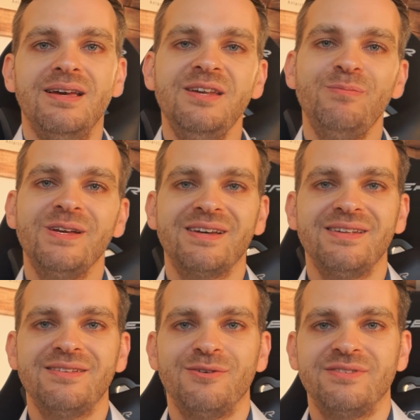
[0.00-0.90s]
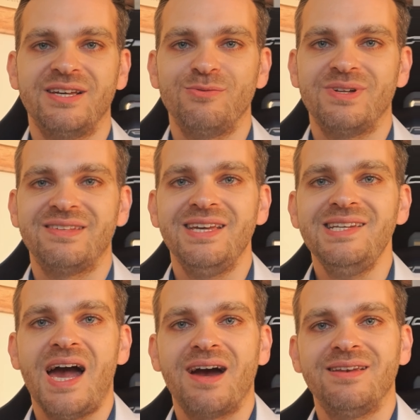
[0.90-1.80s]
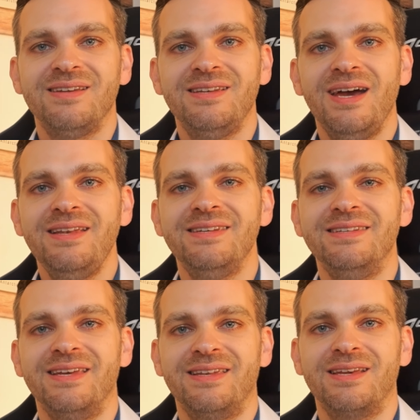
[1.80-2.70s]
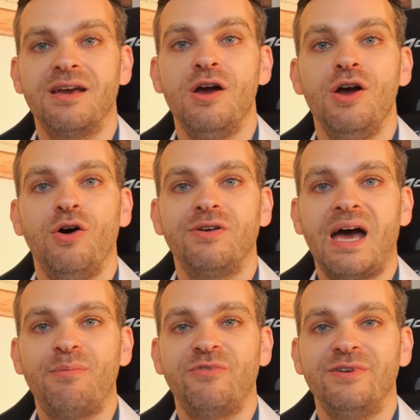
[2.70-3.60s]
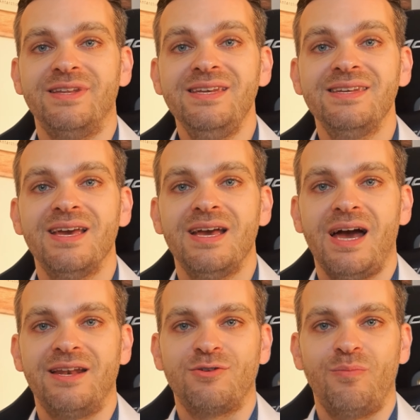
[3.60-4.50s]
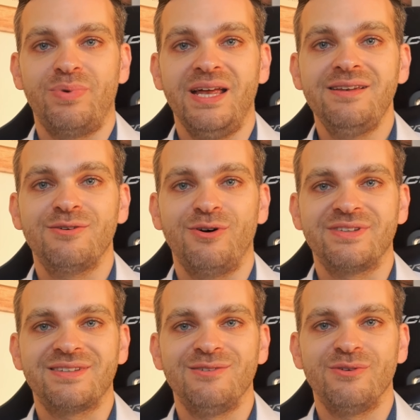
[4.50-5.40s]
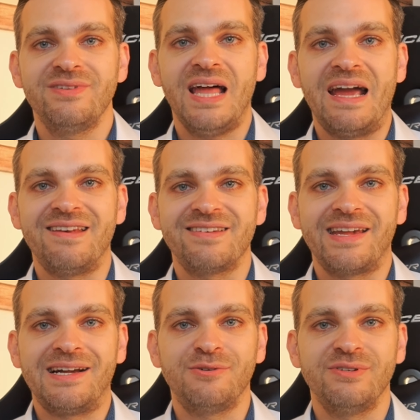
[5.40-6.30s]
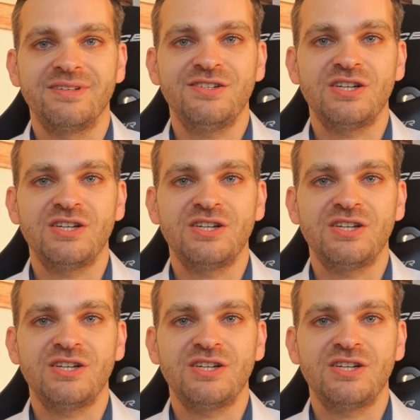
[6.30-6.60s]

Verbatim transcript: Ich bin Chris und seit über 10 Jahren in der IT tätig und habe für dich einen komplett kostenlosen Einsteigerkurs